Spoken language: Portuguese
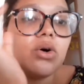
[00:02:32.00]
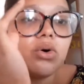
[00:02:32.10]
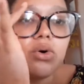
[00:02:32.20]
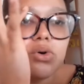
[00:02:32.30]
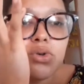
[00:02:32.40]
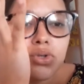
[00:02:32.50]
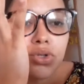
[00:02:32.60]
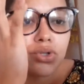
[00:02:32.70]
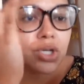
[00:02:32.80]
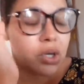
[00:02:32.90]
Hoje
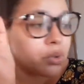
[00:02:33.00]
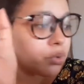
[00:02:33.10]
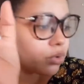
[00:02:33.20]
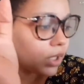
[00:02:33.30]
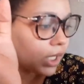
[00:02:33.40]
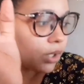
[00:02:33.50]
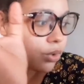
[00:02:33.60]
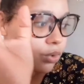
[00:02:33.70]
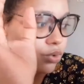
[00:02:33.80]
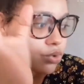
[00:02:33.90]
eu já acordei,
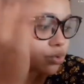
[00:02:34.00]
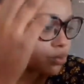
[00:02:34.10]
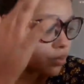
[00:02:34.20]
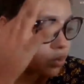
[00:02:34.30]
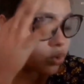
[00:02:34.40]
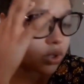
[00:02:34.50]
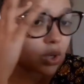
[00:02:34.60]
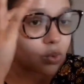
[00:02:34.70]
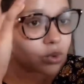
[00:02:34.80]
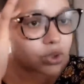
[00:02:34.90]
lógico, acordei
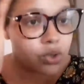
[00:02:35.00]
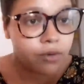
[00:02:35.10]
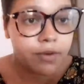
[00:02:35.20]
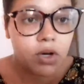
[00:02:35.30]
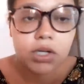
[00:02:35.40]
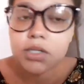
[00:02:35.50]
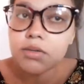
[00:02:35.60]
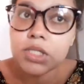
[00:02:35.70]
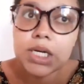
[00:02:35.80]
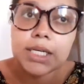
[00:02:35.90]
umas 9 horas
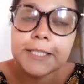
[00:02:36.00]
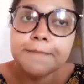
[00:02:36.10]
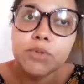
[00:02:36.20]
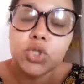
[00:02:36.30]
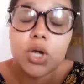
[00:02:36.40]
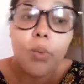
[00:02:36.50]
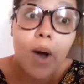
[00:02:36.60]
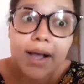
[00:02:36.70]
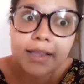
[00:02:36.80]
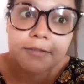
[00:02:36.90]
com Jade. Hoje é
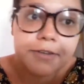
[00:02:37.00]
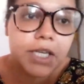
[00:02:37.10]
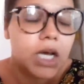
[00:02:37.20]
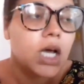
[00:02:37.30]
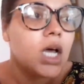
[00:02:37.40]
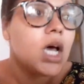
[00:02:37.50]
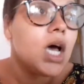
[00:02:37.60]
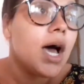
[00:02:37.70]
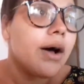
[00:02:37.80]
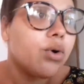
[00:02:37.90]
quarta-feira.
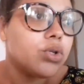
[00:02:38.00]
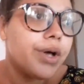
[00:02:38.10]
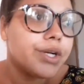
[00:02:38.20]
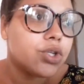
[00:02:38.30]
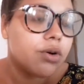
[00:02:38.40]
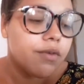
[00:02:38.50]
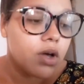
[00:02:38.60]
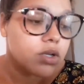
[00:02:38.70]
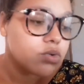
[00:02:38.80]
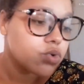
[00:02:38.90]
Acordei umas 9
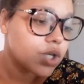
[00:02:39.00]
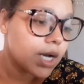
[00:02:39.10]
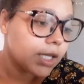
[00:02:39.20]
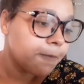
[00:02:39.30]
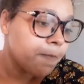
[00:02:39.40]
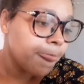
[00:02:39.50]
horas com Jade.